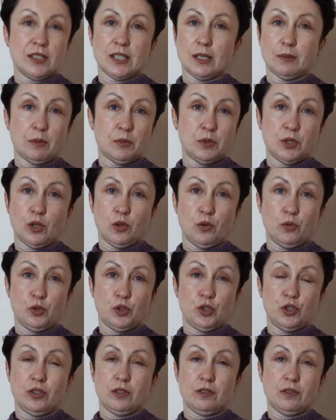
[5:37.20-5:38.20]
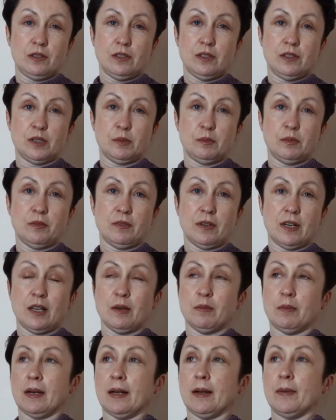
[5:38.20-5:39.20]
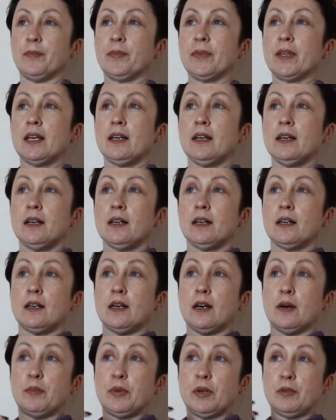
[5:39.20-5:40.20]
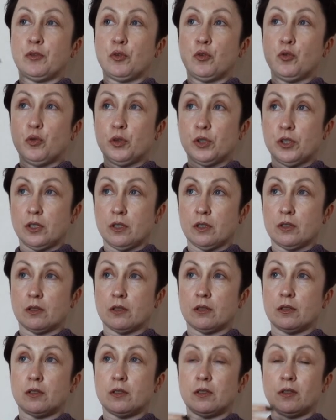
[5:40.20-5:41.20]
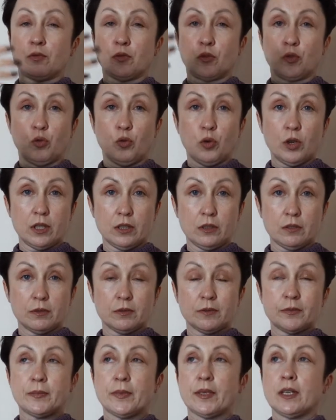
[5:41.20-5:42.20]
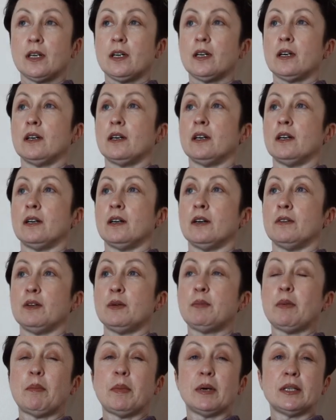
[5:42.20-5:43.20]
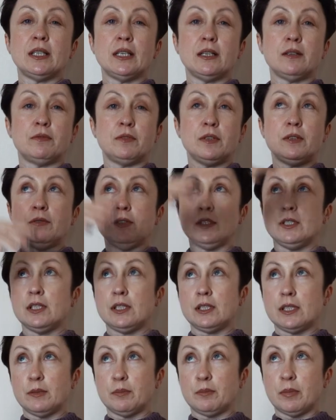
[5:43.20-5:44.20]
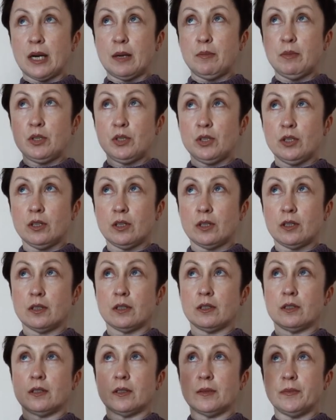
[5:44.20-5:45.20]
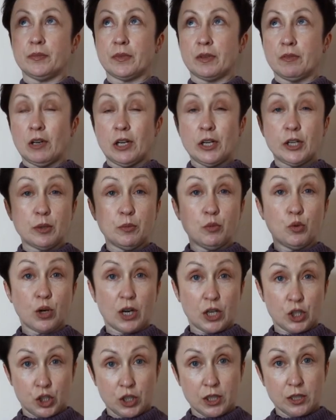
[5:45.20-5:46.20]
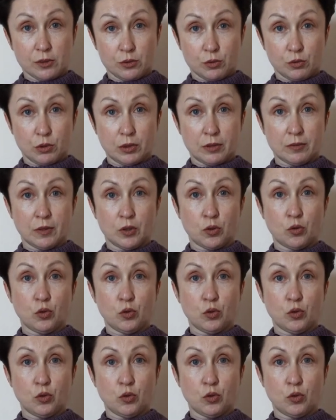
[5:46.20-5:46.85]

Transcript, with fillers: в самом деле очень незабываемое. А при входе э, в город – а вы, попадая, вы видите памятник э, великому уроженцу этого